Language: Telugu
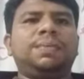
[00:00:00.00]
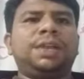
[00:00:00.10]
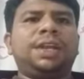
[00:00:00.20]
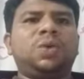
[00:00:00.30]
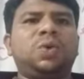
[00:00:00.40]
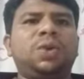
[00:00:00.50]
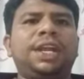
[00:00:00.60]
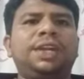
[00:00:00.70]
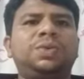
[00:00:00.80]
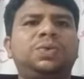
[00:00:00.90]
మరి
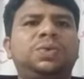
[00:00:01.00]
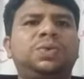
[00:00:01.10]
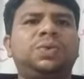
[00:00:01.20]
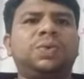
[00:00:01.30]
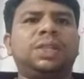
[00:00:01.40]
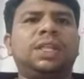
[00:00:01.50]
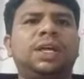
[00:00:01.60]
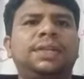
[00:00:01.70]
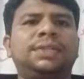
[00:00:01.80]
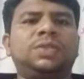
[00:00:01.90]
కోనేటు వద్ద
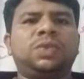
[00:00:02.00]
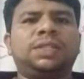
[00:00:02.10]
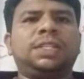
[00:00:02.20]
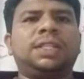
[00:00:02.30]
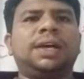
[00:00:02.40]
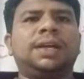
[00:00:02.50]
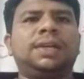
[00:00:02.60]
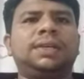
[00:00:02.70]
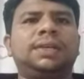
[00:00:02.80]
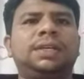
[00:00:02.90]
స్వస్థత
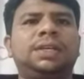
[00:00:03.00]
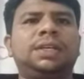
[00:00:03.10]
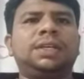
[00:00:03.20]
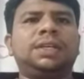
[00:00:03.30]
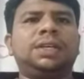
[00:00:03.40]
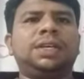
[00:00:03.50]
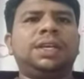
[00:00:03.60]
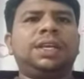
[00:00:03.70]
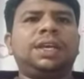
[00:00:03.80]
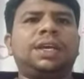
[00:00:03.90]

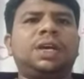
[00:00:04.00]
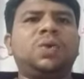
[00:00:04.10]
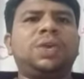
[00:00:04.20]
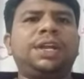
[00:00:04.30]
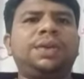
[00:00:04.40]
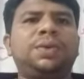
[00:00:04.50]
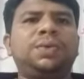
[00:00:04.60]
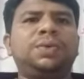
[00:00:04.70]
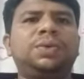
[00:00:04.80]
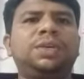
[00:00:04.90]
ఈ కోనేటును
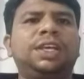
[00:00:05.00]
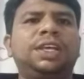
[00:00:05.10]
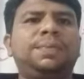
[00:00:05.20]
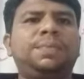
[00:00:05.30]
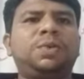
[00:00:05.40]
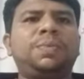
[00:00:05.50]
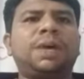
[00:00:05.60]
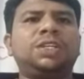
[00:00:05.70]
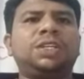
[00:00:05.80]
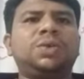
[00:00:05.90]
హీబ్రూ
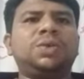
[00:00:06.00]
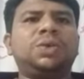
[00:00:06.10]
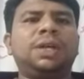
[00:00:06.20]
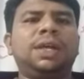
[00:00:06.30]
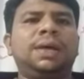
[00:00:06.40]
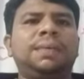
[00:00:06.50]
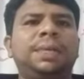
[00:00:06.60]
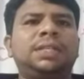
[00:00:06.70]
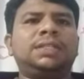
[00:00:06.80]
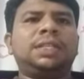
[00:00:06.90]
భాషలో
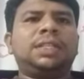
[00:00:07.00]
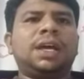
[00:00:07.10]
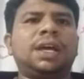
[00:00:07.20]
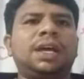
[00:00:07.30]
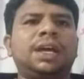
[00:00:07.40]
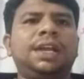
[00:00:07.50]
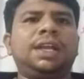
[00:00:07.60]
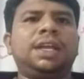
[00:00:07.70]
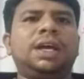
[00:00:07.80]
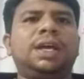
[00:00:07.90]
బెస్సత
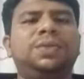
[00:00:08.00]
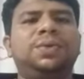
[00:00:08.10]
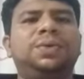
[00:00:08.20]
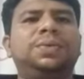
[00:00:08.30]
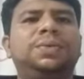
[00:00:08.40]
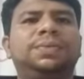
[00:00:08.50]
అని అందరు